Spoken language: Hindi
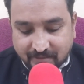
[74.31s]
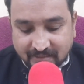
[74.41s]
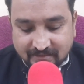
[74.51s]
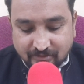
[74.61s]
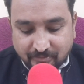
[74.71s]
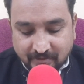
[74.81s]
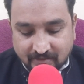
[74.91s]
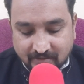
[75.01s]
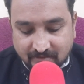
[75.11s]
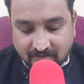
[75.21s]
बात के
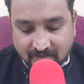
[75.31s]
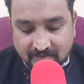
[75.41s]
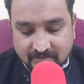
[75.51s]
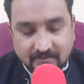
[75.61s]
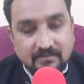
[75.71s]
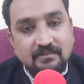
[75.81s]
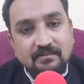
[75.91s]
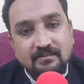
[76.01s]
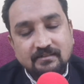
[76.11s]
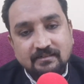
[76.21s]
ऊपर आज
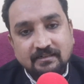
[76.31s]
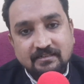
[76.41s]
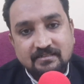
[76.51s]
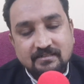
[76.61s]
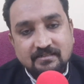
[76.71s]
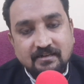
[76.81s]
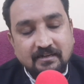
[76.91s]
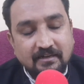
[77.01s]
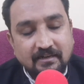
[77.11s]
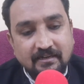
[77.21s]
एक डिस्कशन
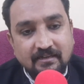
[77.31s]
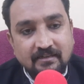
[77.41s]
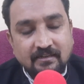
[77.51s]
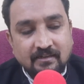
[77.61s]
रखा है